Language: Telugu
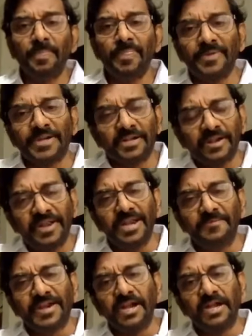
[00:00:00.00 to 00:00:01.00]
బట్
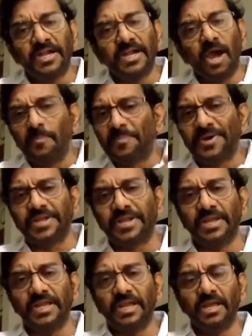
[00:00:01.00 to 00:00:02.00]
నేనేమంటానంటే అప్పటికి
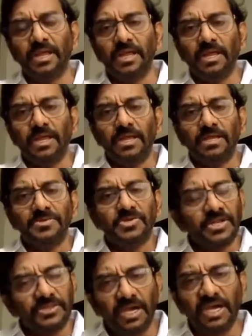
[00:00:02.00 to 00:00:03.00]

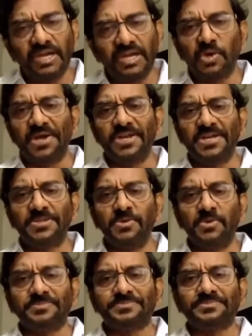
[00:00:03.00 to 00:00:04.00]
జనతా కర్ఫ్యూ రాలేదు
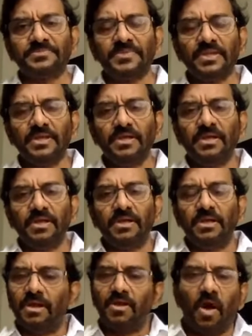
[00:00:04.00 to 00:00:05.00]

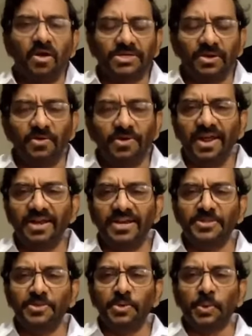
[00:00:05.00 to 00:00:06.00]
లాక్డౌన్
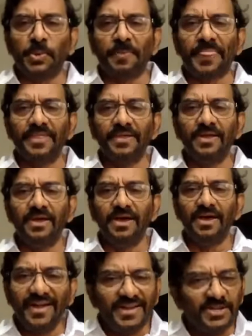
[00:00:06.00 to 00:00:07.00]
రాలేదు
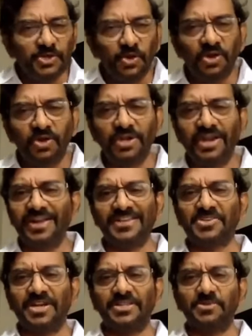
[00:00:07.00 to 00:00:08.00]
రెడ్ జోన్లు
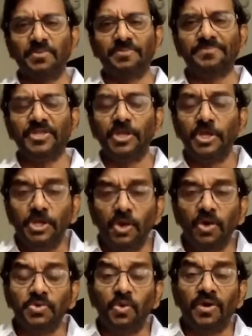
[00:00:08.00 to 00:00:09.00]
నిర్ణయించలేదు
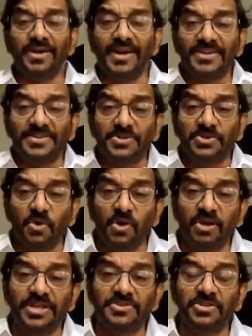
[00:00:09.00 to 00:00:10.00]
ఈరోజు రెడ్
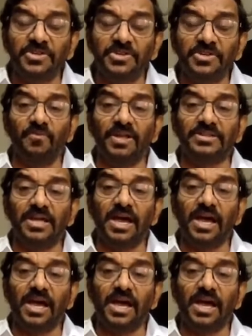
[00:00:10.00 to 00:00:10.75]
జోన్లు ఇచ్చిన తర్వాత